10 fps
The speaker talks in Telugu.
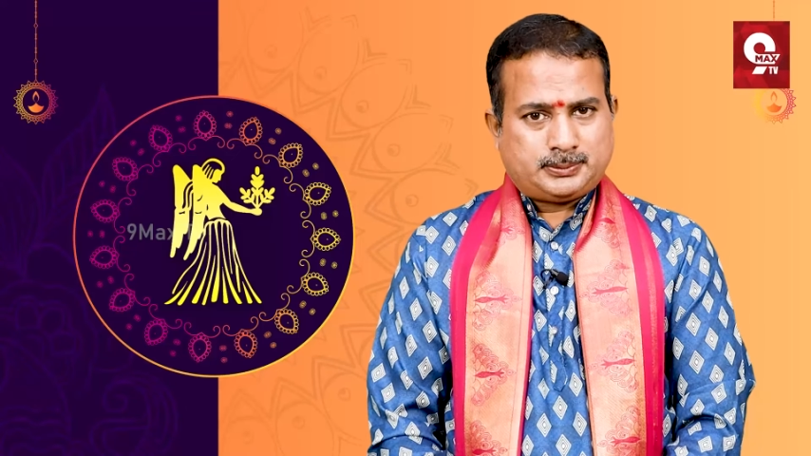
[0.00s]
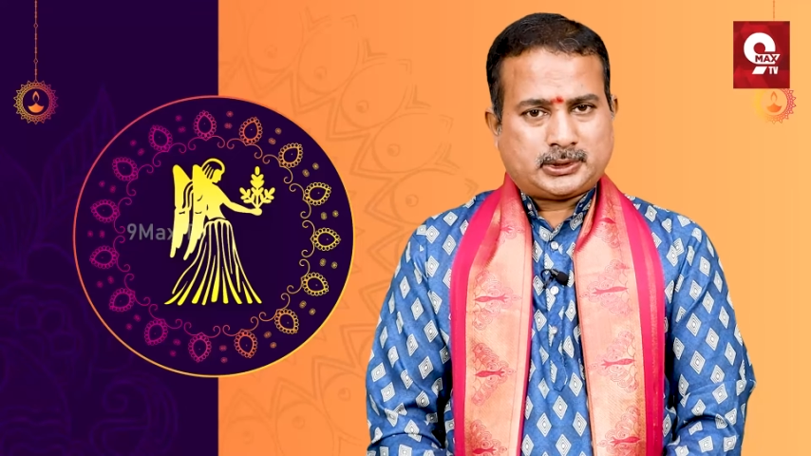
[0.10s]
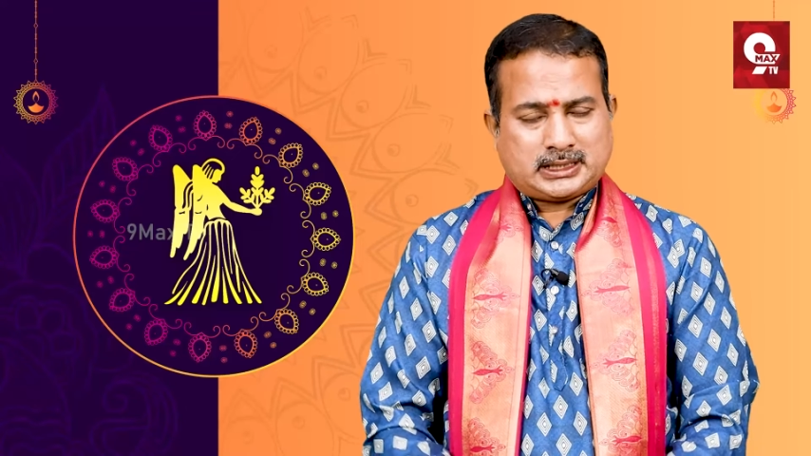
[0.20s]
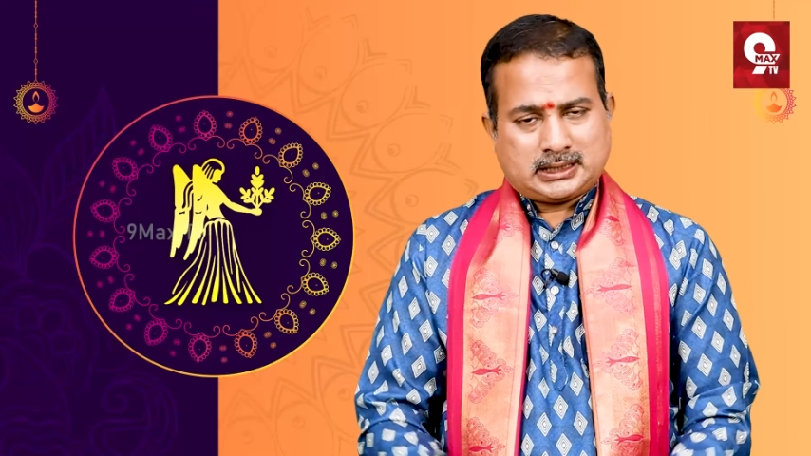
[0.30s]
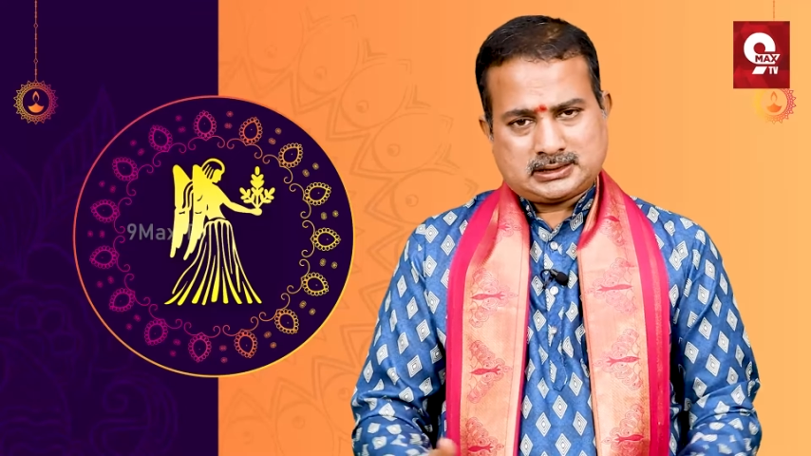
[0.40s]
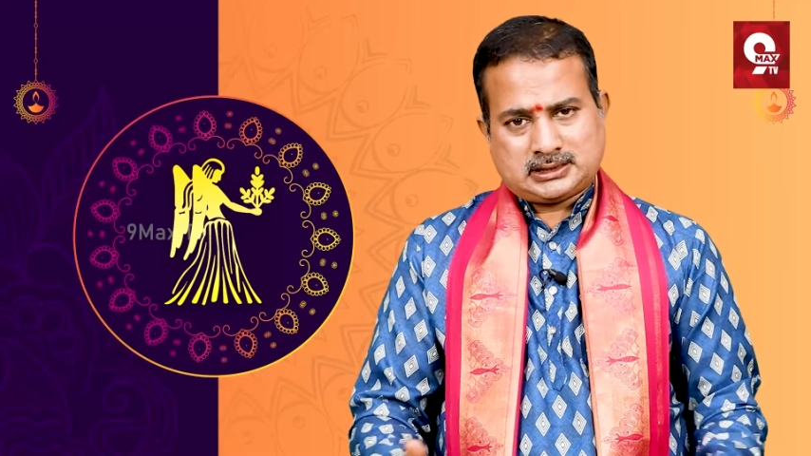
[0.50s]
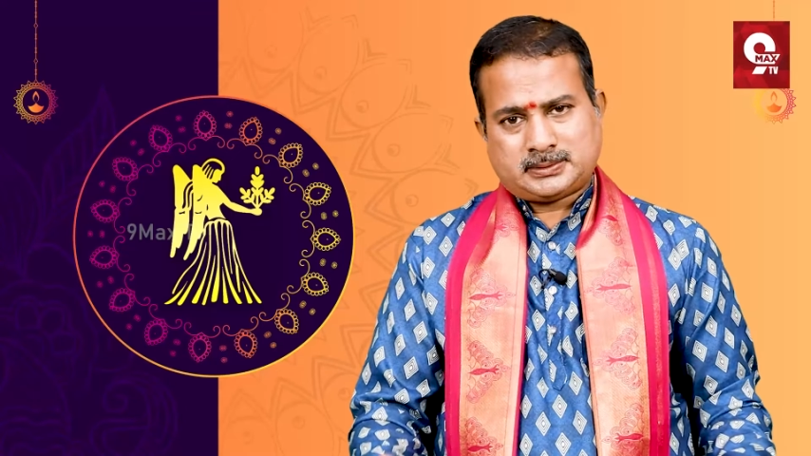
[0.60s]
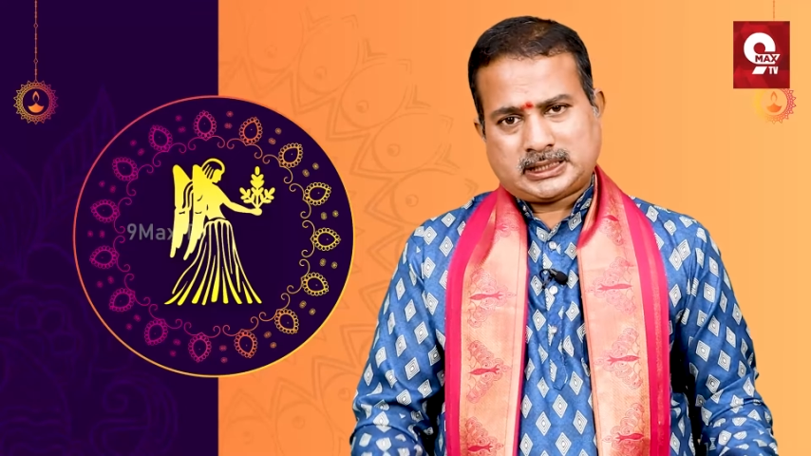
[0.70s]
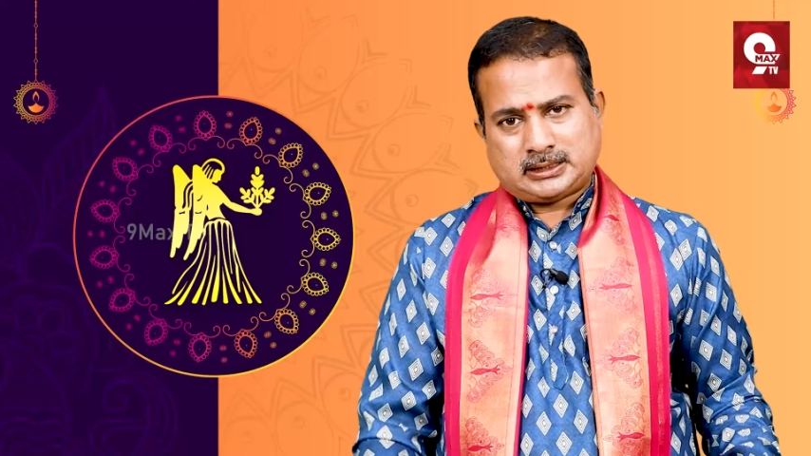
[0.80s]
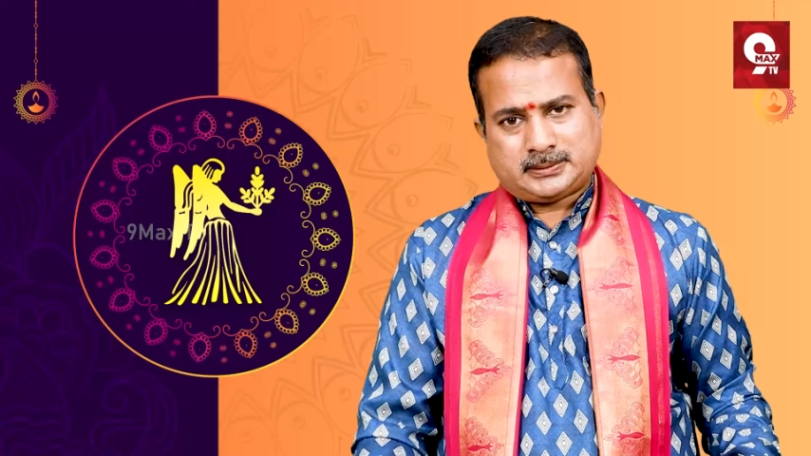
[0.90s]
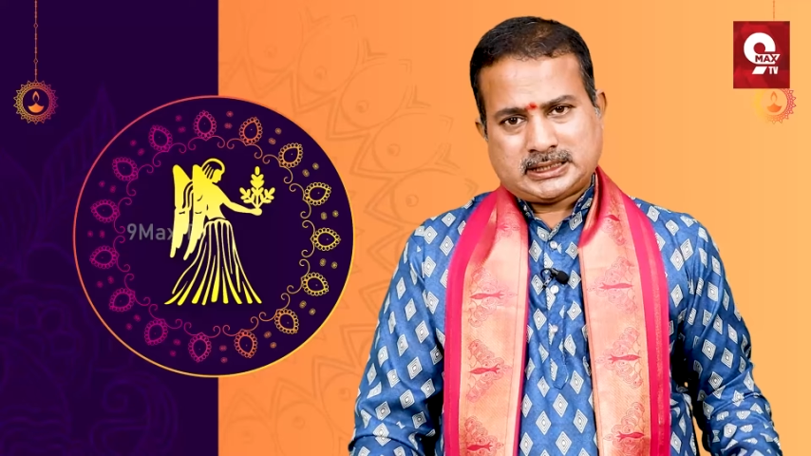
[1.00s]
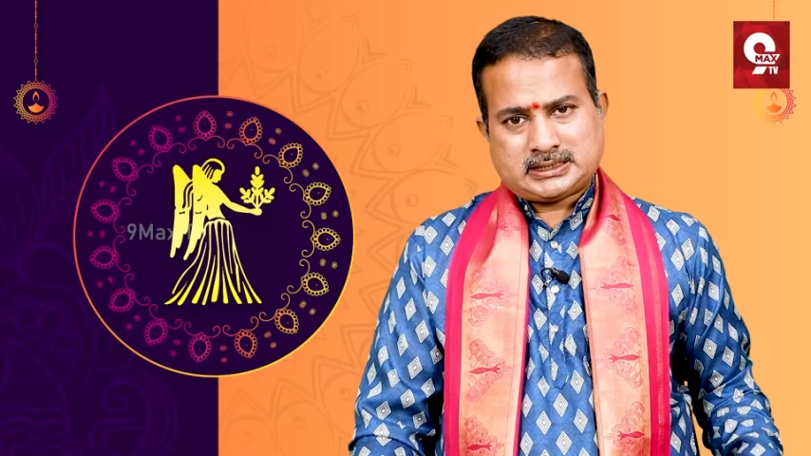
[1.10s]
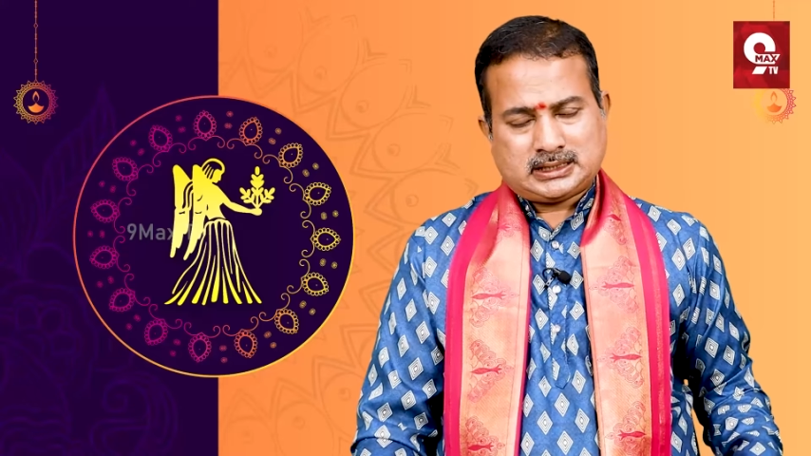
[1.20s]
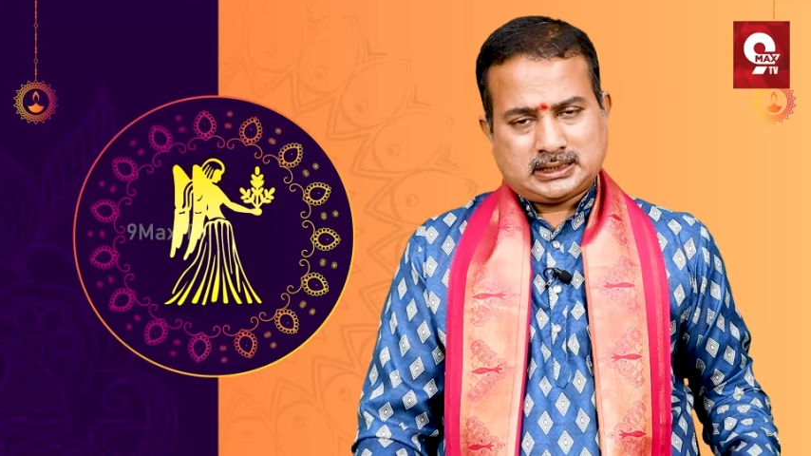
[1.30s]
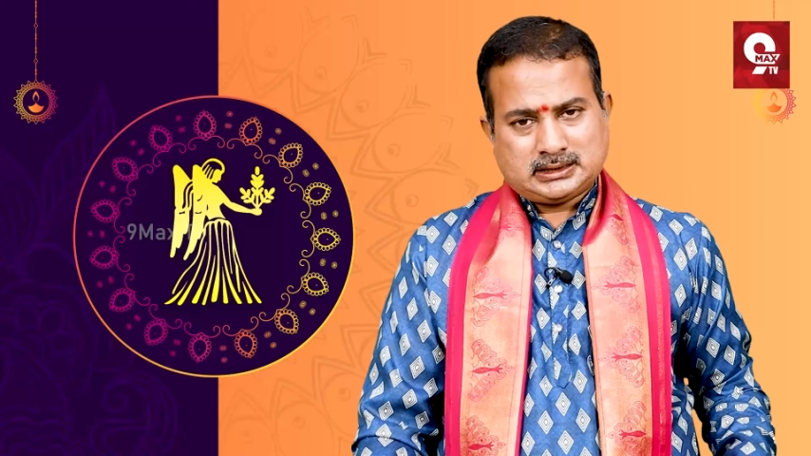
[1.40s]
ఇప్పుడు గ్రహస్థితి మనం
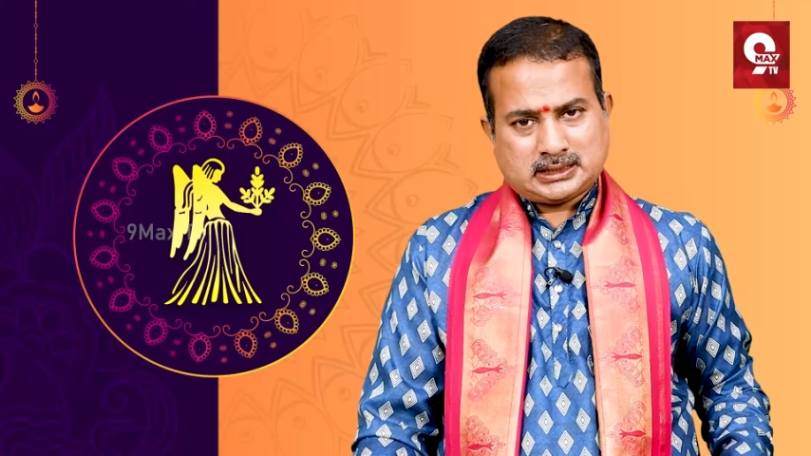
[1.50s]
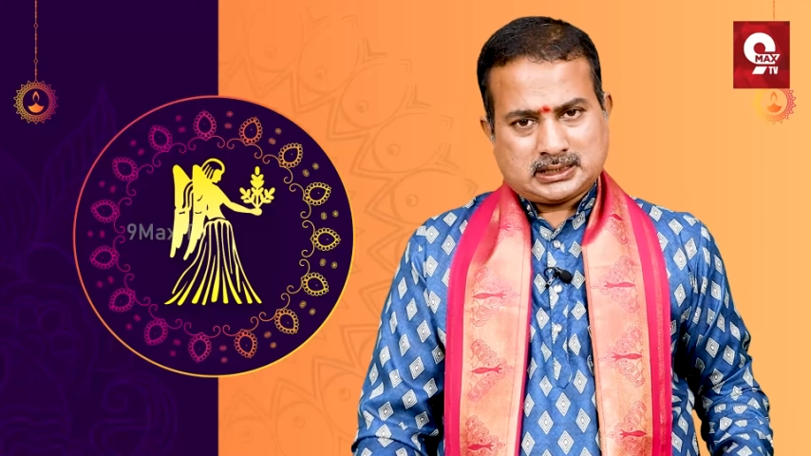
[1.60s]
గమనించినట్లయితే